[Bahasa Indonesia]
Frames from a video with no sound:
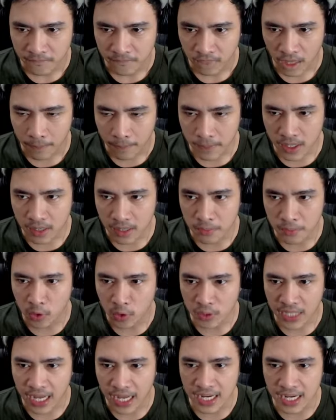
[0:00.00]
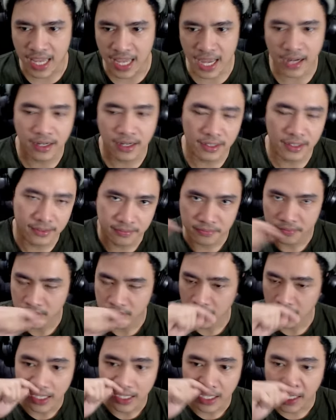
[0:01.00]
tapi menurut kalian
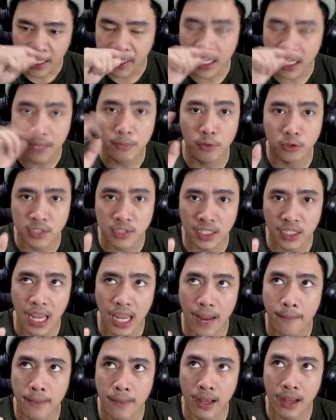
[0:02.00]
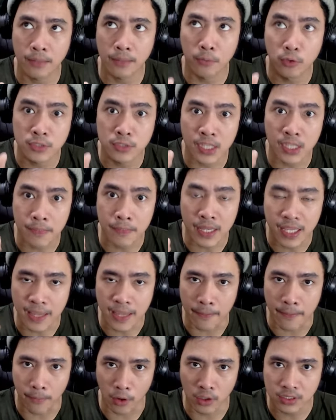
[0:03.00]
ini musik emang musik Mickey
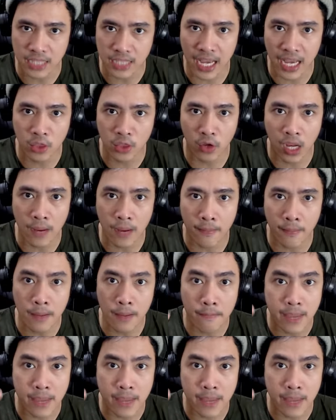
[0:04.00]
Mouse atau emang